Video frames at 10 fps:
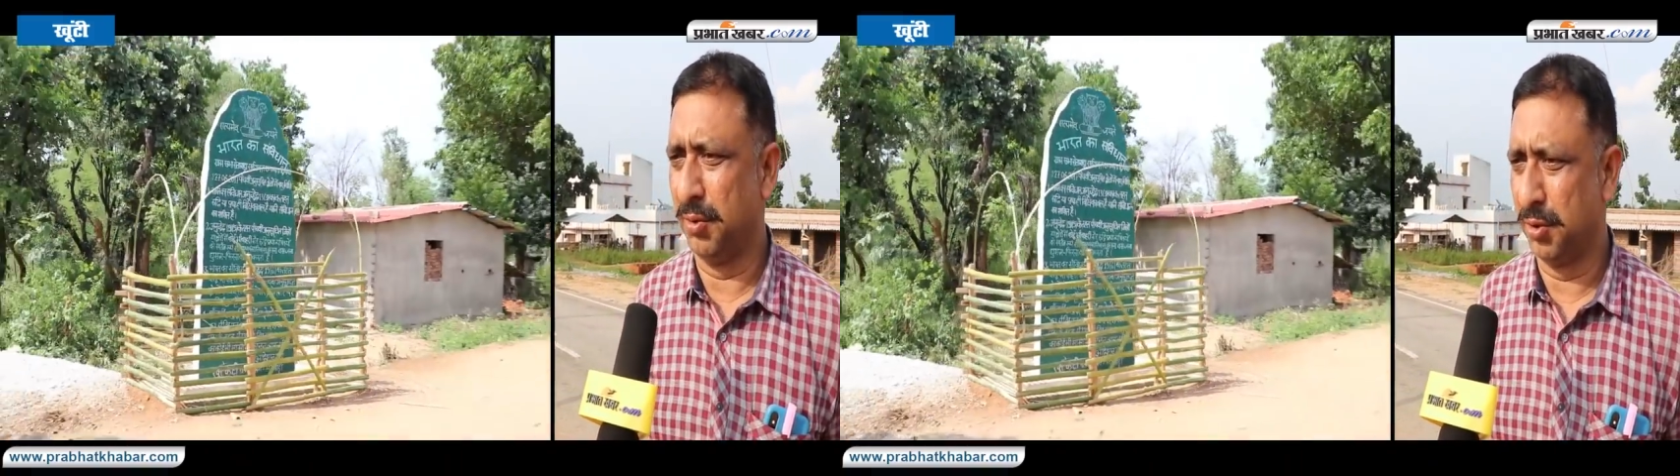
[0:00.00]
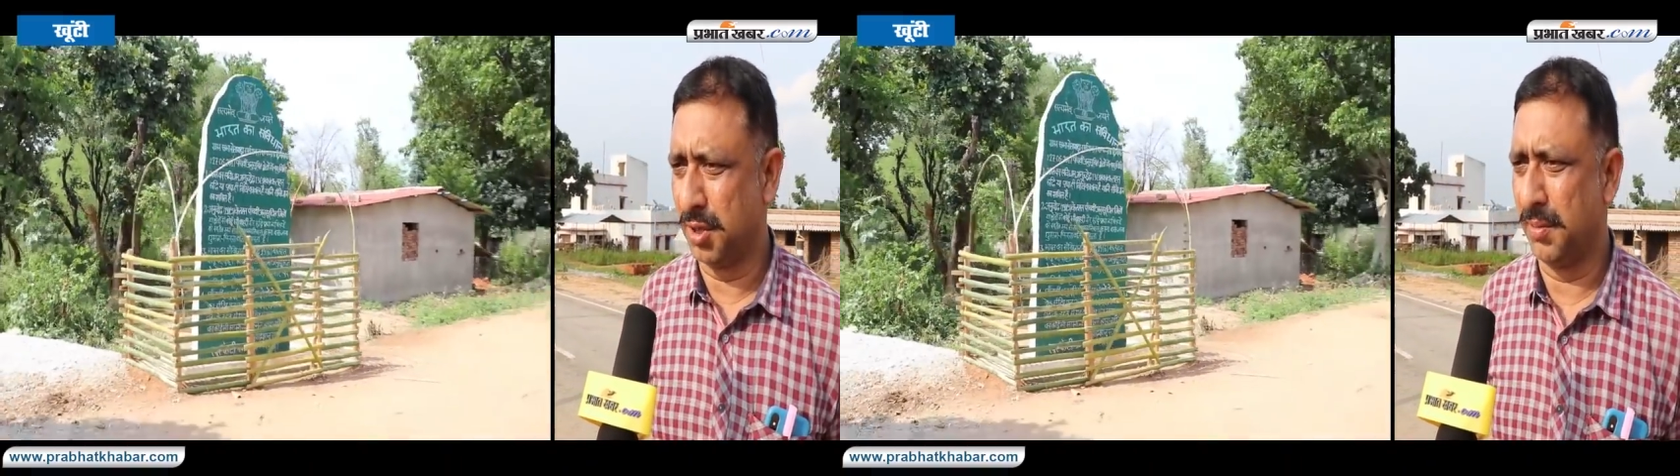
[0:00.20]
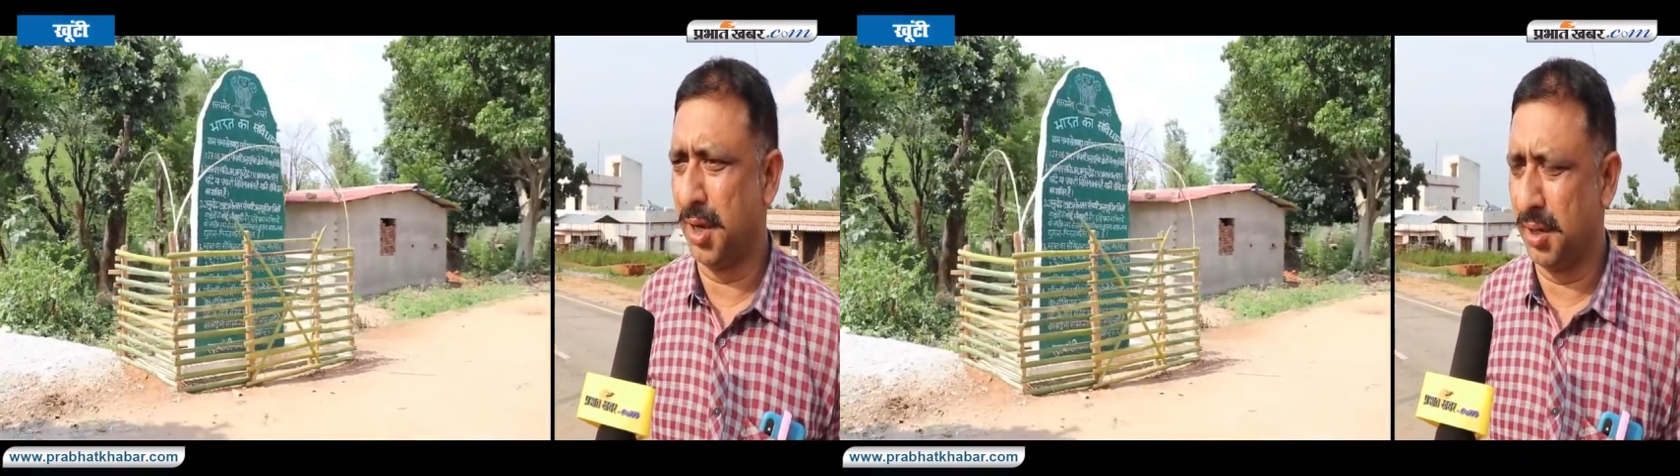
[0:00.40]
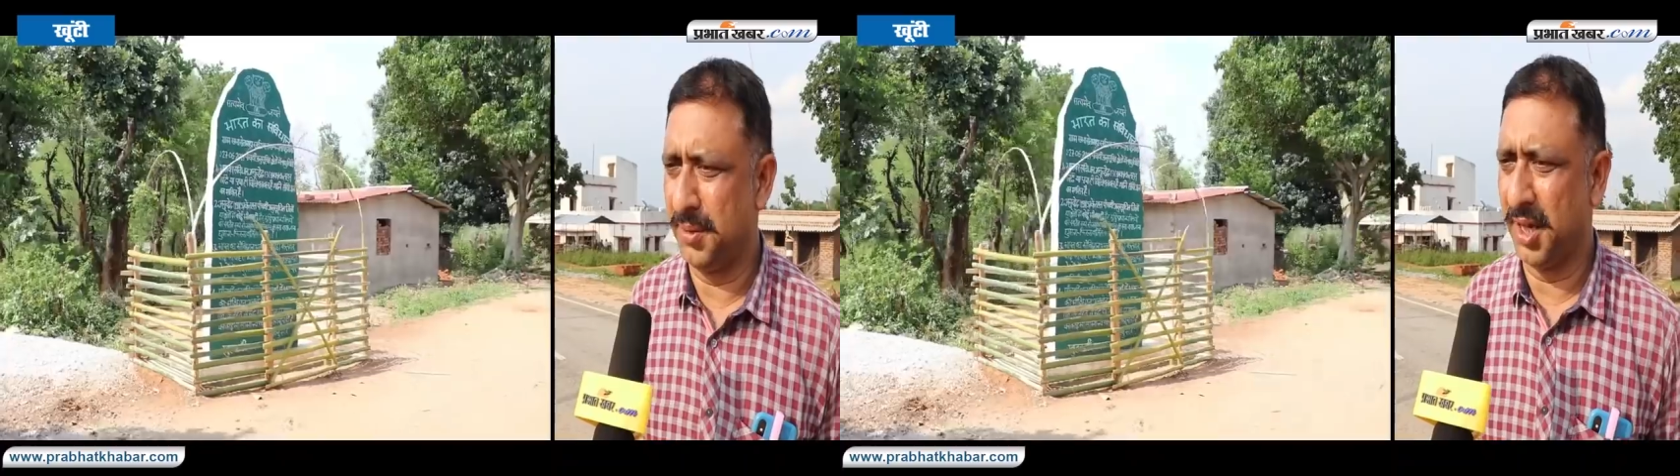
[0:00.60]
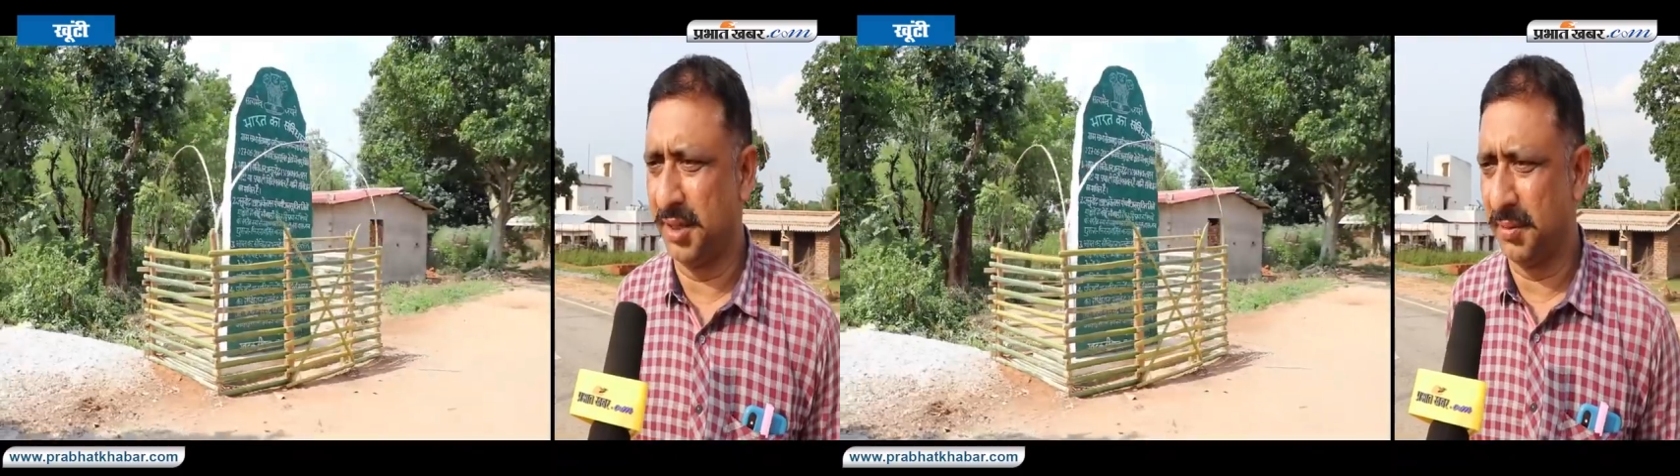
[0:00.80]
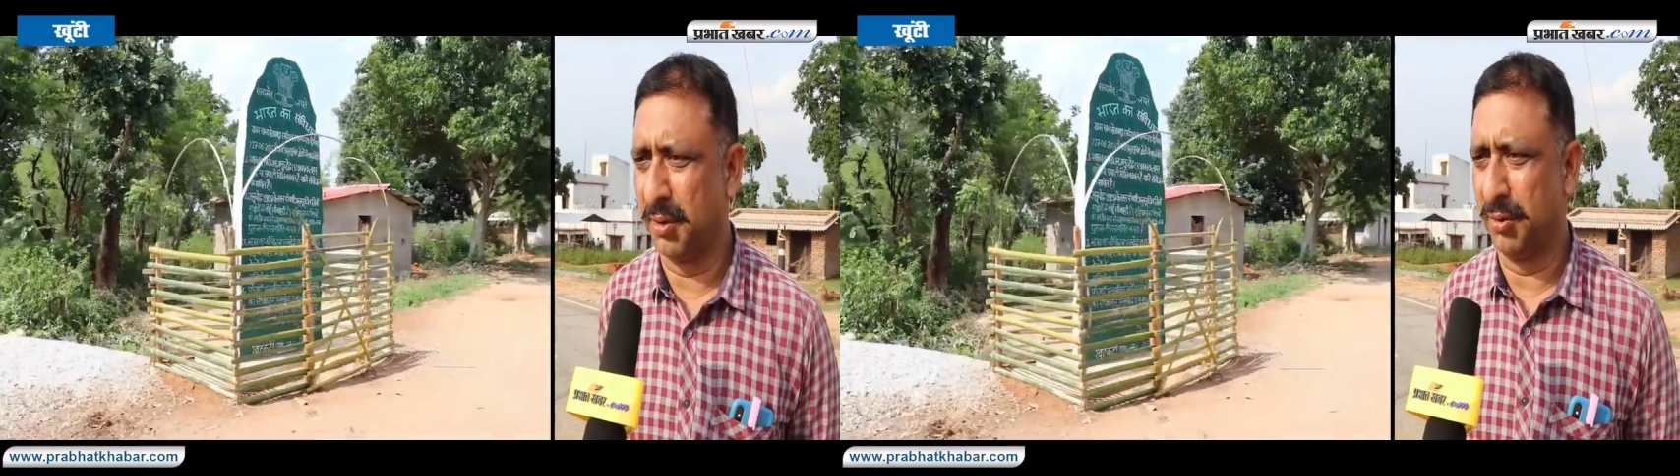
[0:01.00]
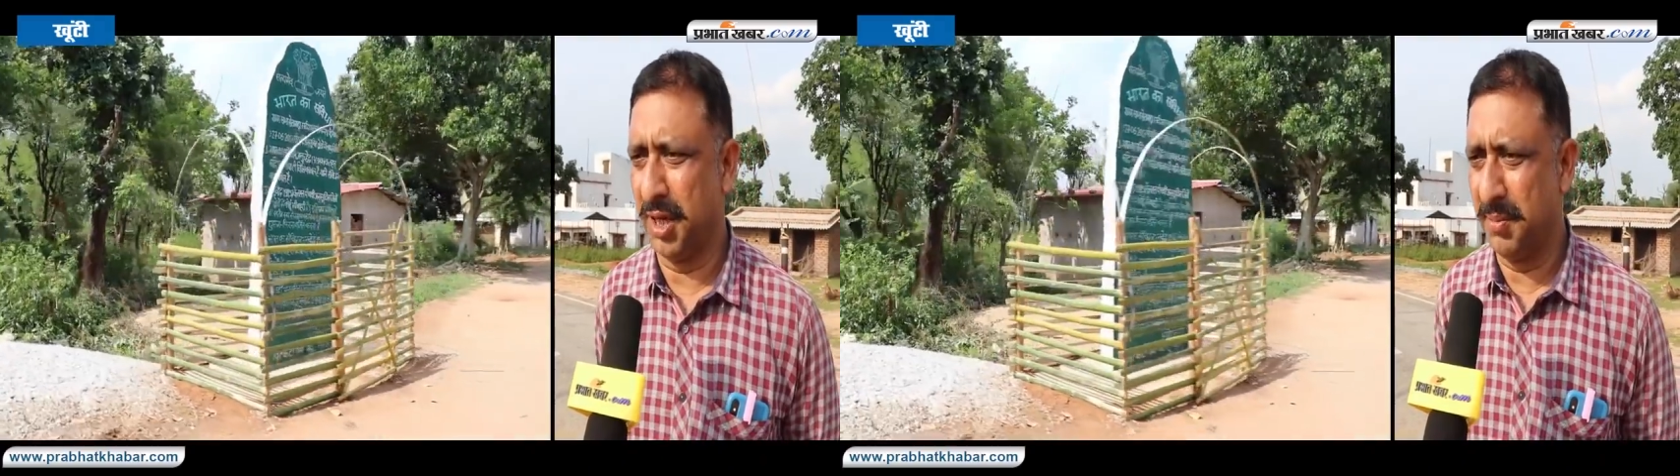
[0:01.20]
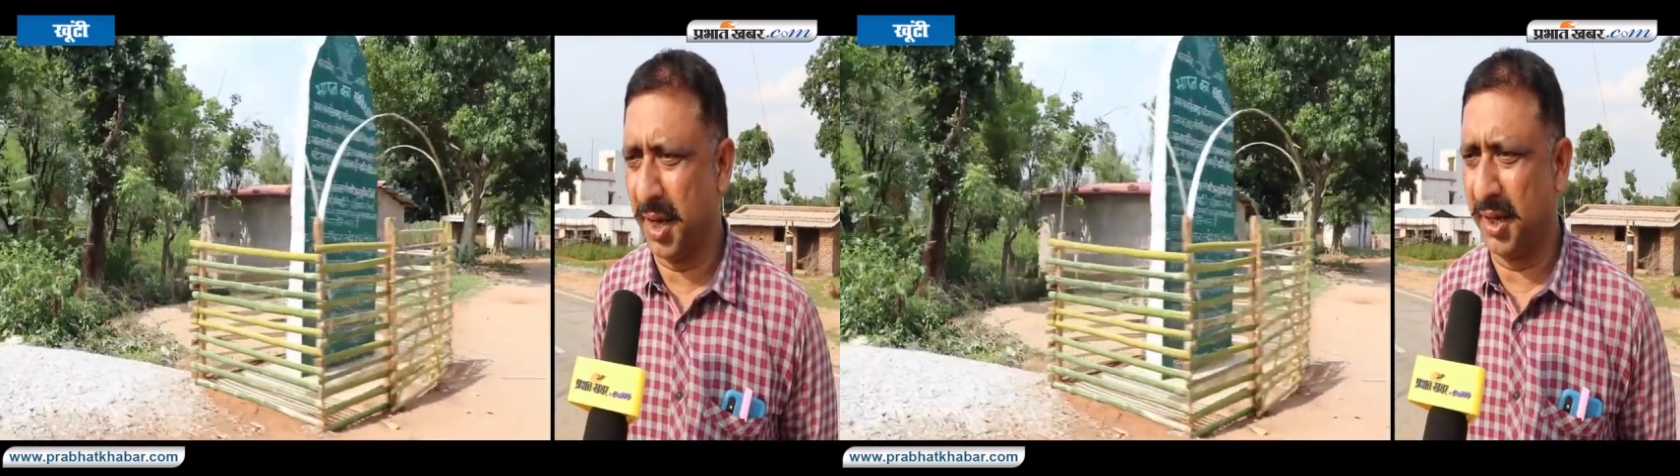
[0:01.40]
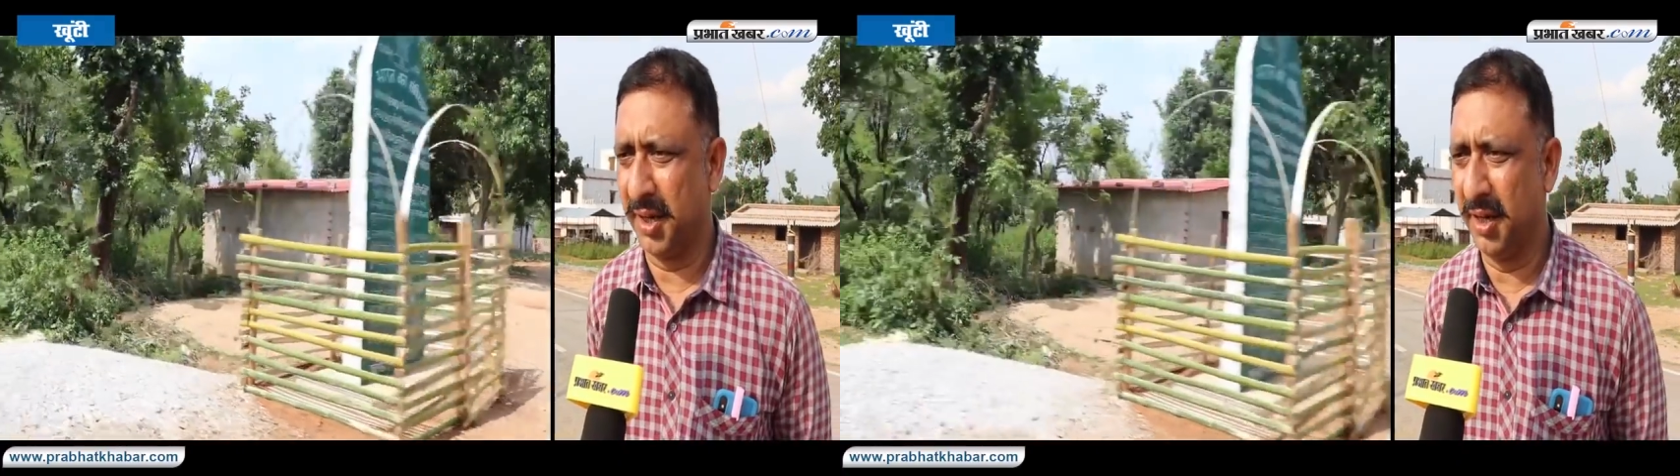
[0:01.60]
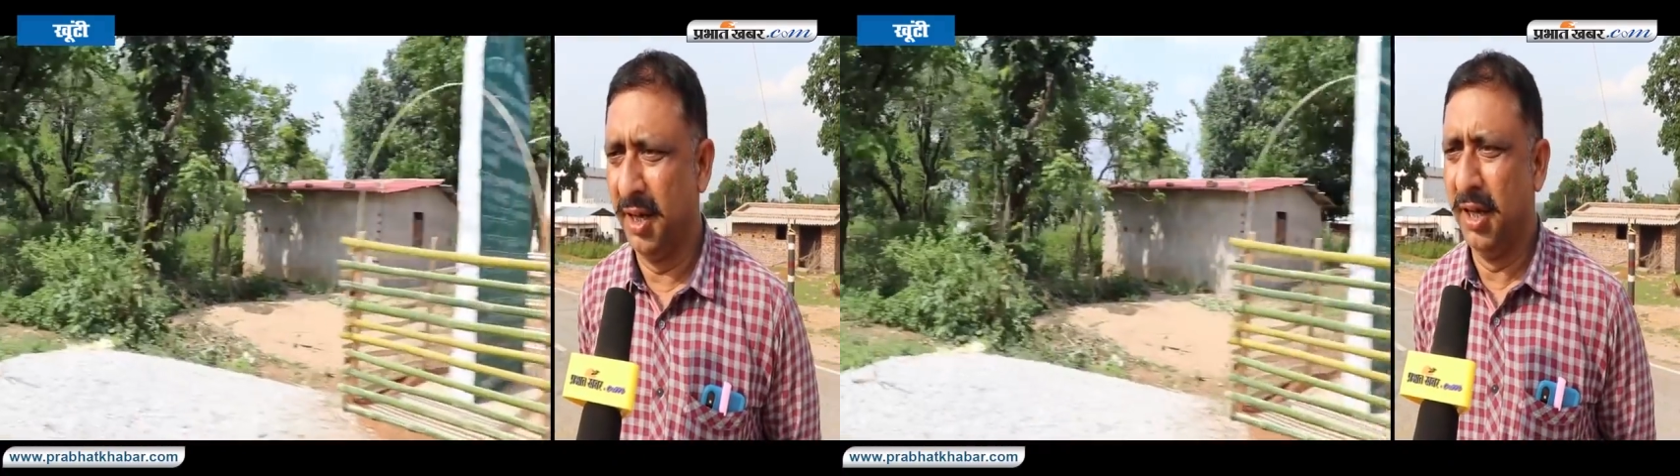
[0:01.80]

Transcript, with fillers: लोकसभा और विधानसभा को नहीं मानेंगे